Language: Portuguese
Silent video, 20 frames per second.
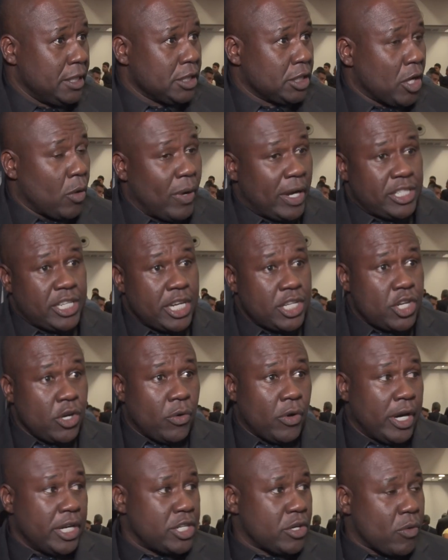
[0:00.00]
Então a gente
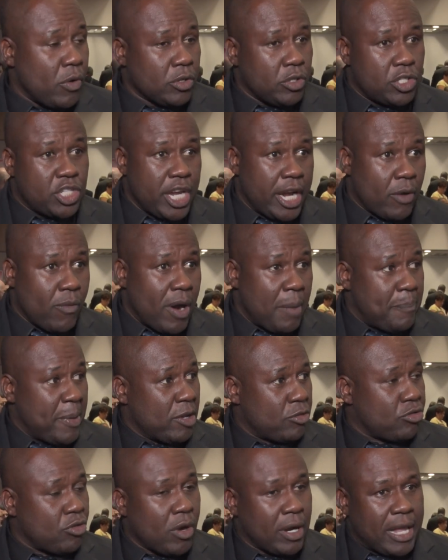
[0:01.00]
hoje, quando chega uma
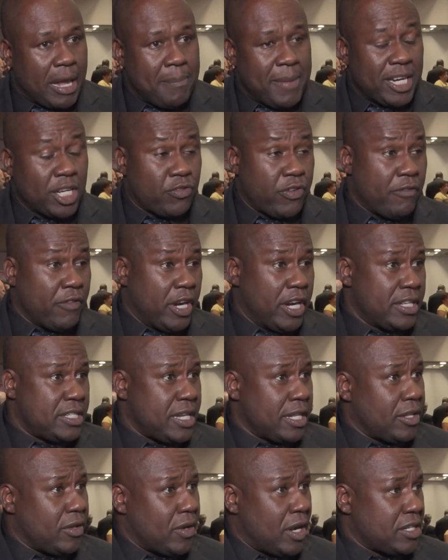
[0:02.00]
pessoa que é menos
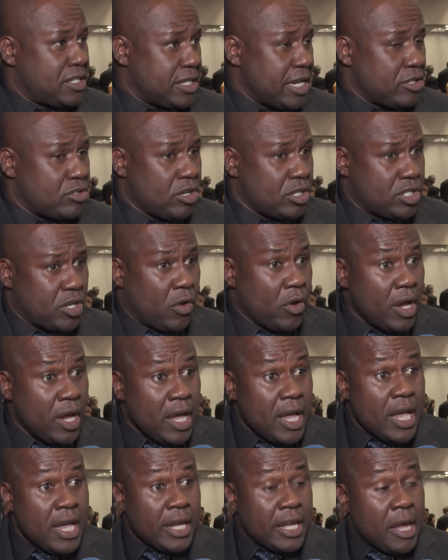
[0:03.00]
favorecida no assistente social,
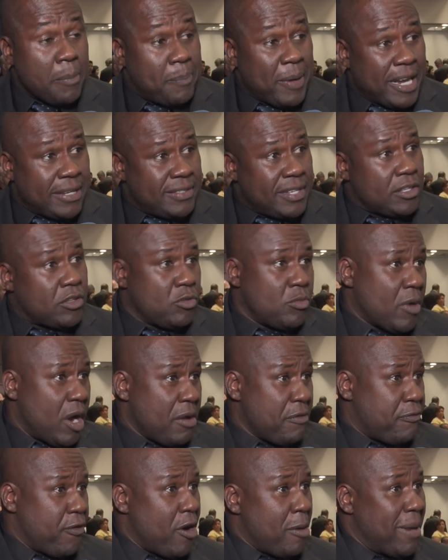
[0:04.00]
que precisa de
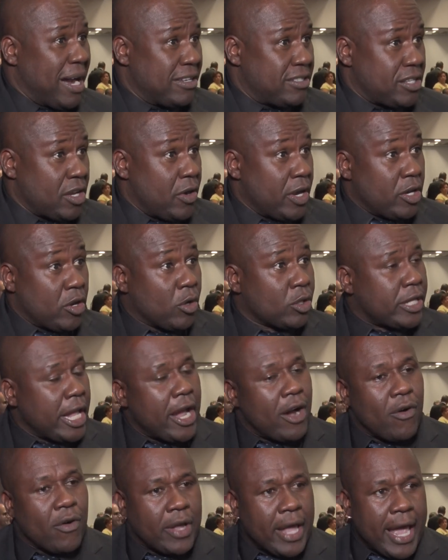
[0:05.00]
uma informação e não tem
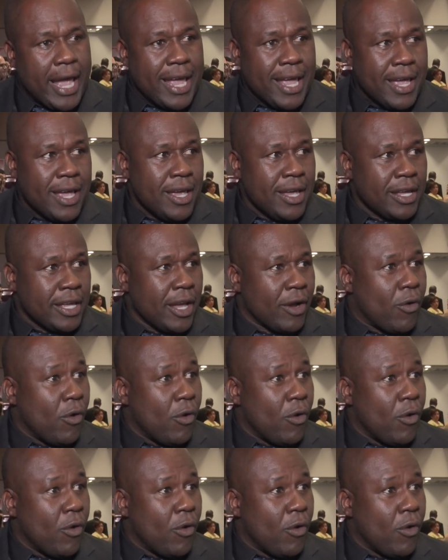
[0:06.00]
alguém que